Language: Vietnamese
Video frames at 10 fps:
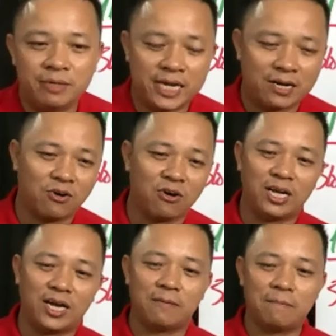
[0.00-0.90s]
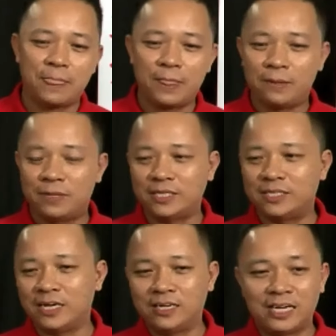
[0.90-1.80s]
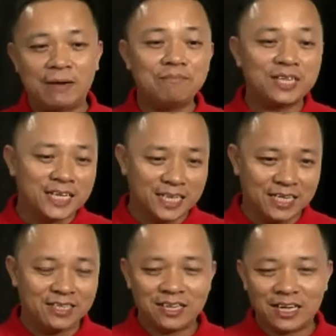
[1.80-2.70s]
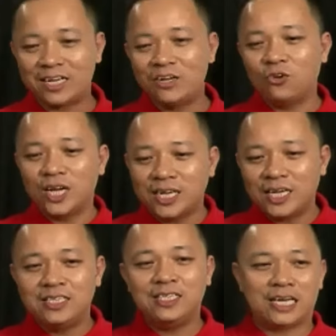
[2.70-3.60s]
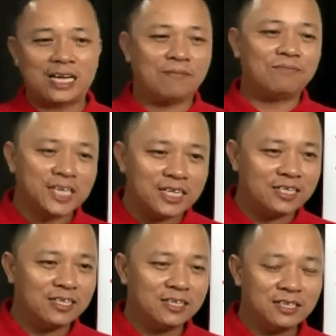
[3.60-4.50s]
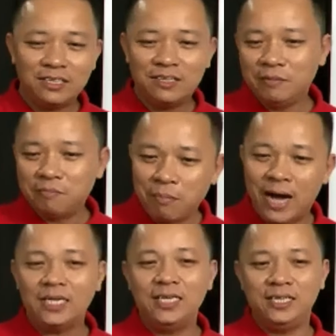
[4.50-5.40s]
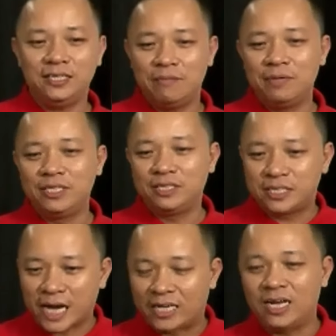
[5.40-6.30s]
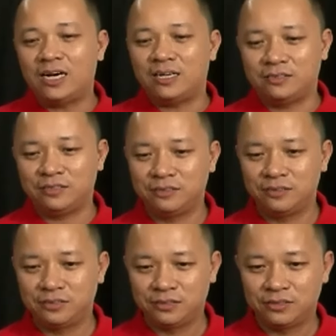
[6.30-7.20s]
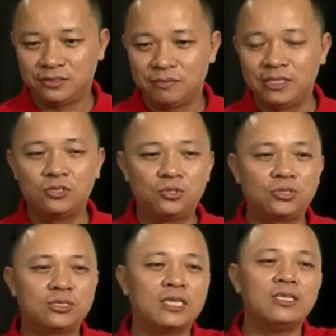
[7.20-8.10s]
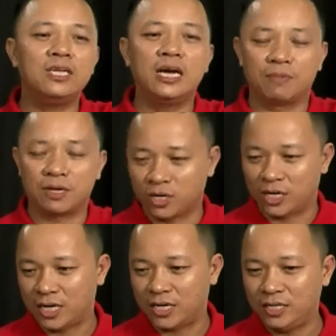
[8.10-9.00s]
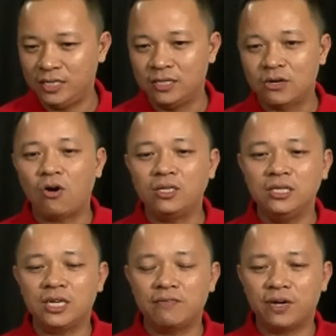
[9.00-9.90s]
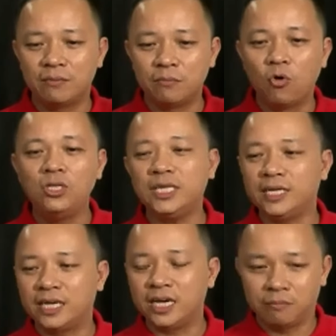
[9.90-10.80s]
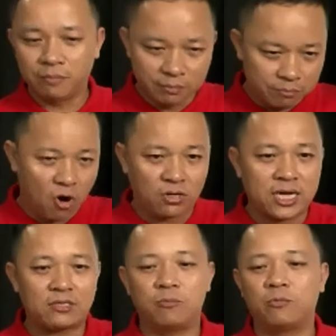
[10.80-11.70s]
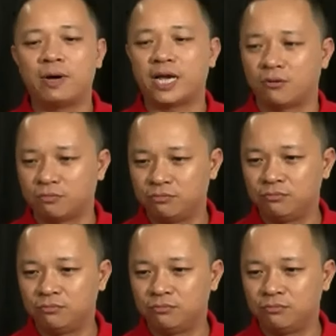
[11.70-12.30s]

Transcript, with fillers: đang có là là gì ạ 5 tỷ đấy là cái lô đất đấy trị giá 5 tỷ thì mình bán đi để mình trả nợ mình dứt điểm cái khoản nợ đấy đi coi như cái phần 4 tỷ kia mình bỏ ra cho một bài học